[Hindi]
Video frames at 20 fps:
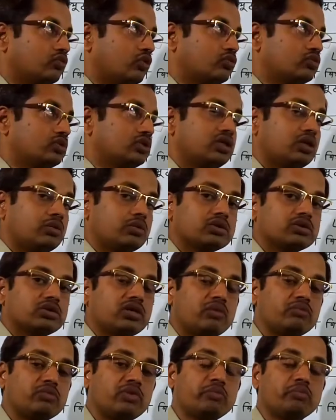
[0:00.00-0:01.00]
वो उसी
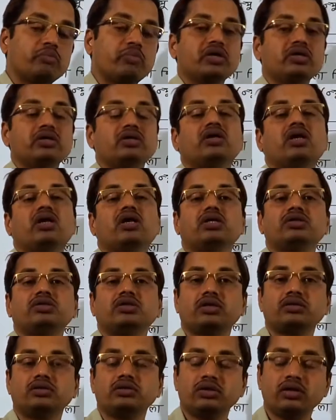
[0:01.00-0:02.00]
अवस्था में बनी रहना
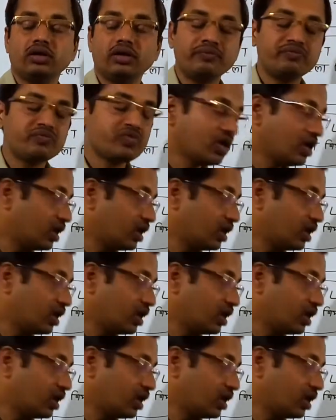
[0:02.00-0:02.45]
चाहती है